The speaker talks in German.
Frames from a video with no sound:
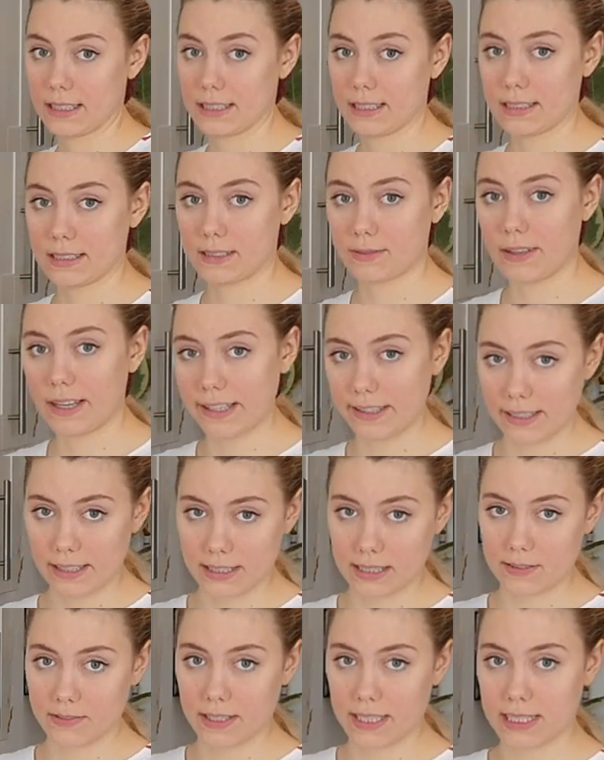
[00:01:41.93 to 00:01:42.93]
An das
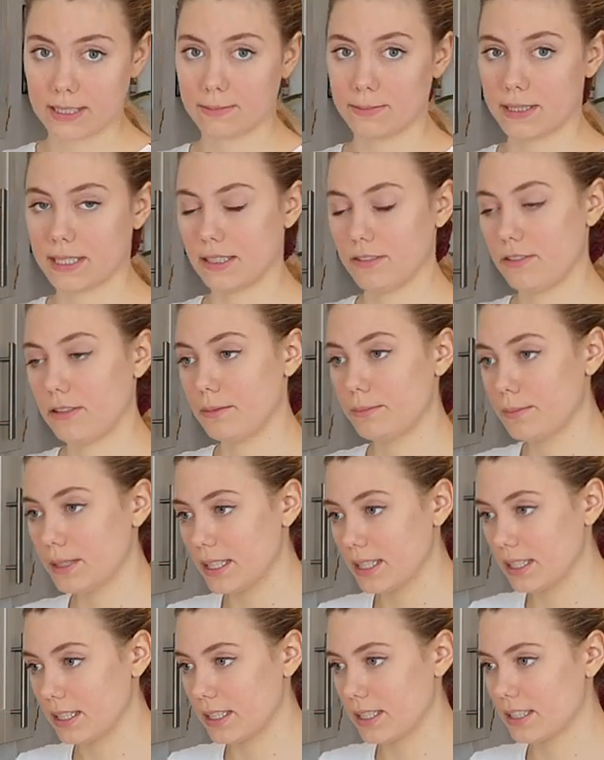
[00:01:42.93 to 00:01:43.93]
Weihnachtsfest mit der
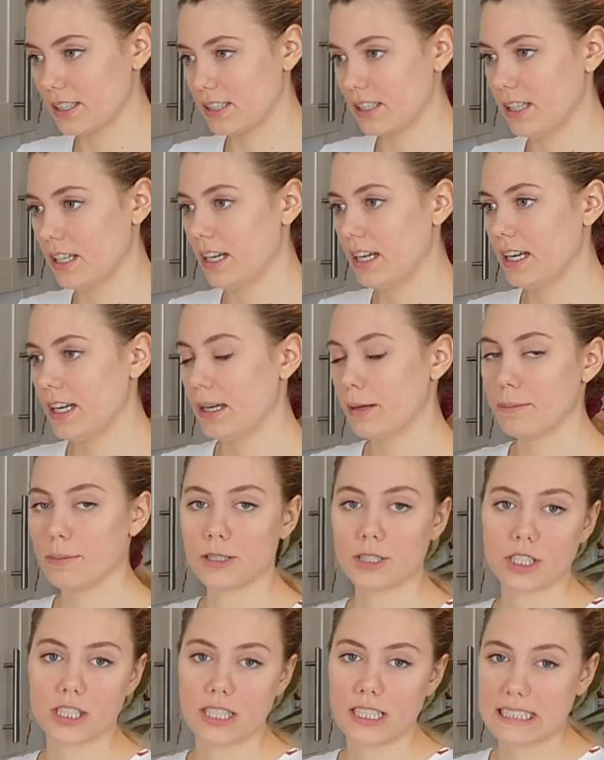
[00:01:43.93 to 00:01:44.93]
Familie,
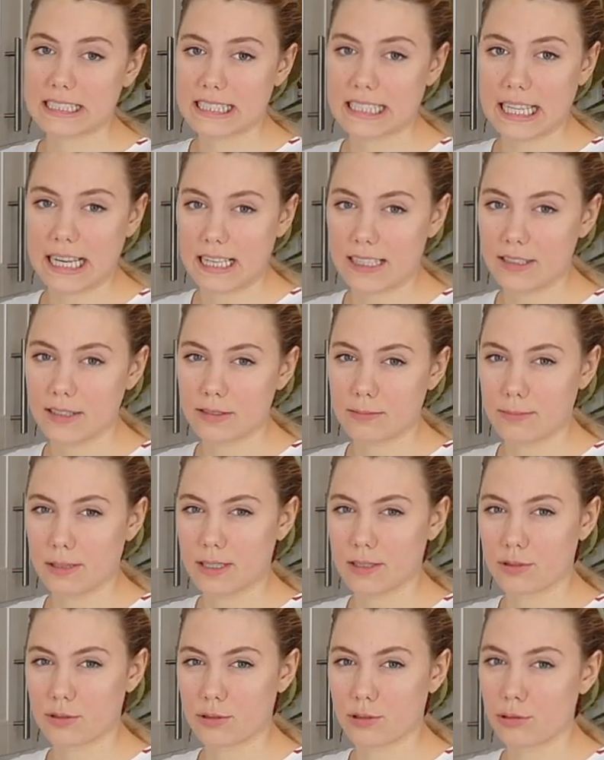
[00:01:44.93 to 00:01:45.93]
man stellt sich alles
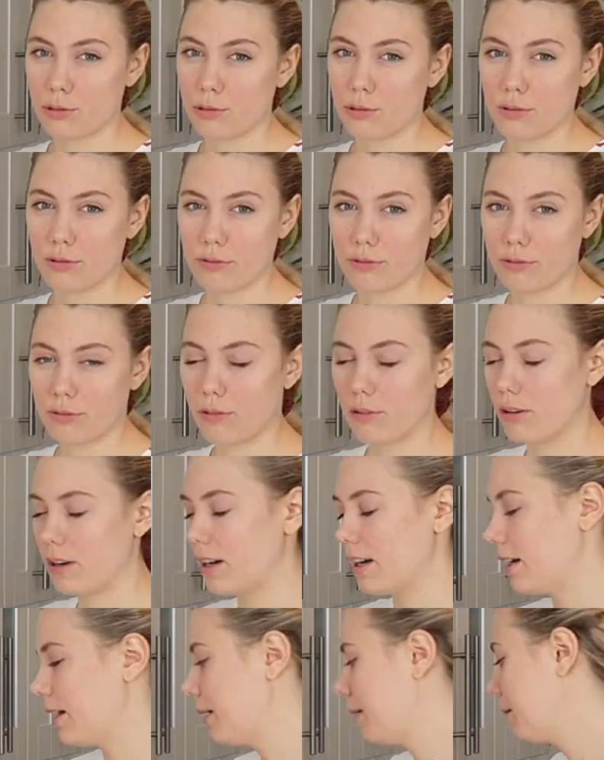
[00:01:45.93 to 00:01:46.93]
immer so schön
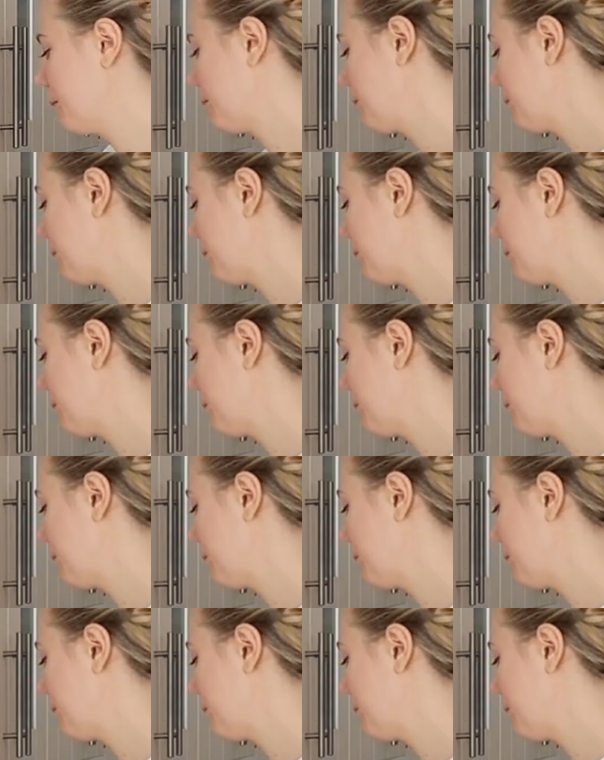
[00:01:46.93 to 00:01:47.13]
vor.